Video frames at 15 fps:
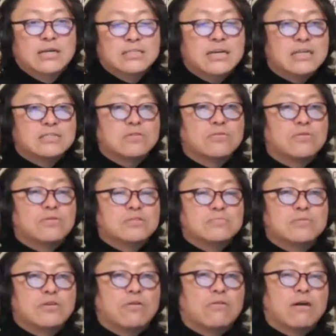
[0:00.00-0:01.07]
じゃあその小
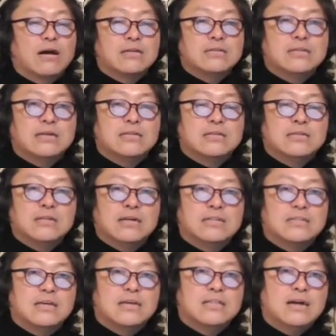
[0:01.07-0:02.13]
泉京子が
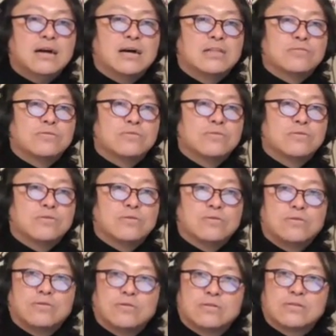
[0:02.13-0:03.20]
担っていたあ
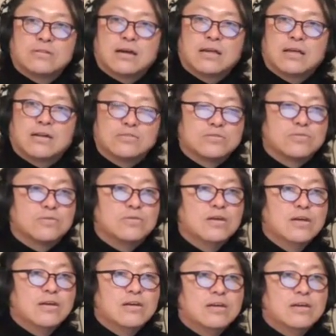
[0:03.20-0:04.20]
のなんやろその、